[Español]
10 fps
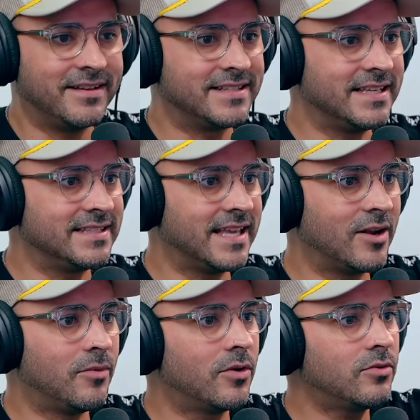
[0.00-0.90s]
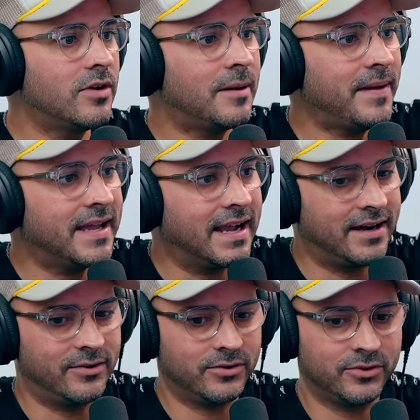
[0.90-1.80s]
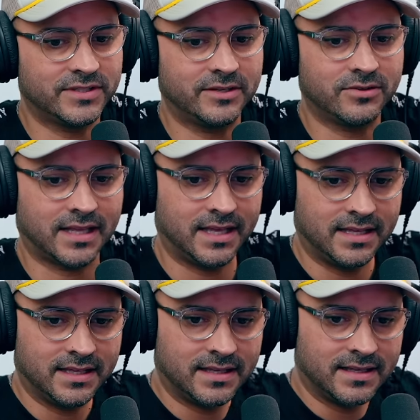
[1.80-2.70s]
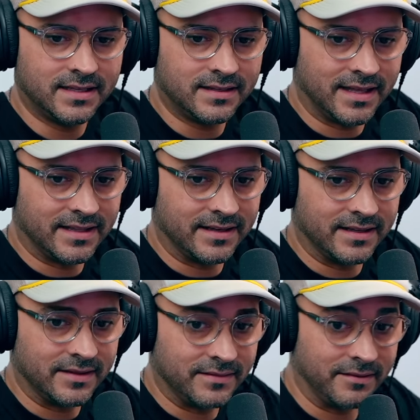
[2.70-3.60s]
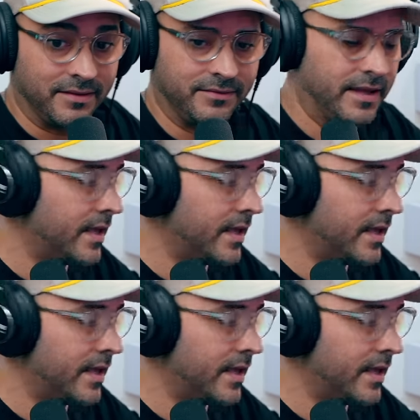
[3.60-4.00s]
ver, si, a lo mejor uno la pega, no, no se nota. Déjame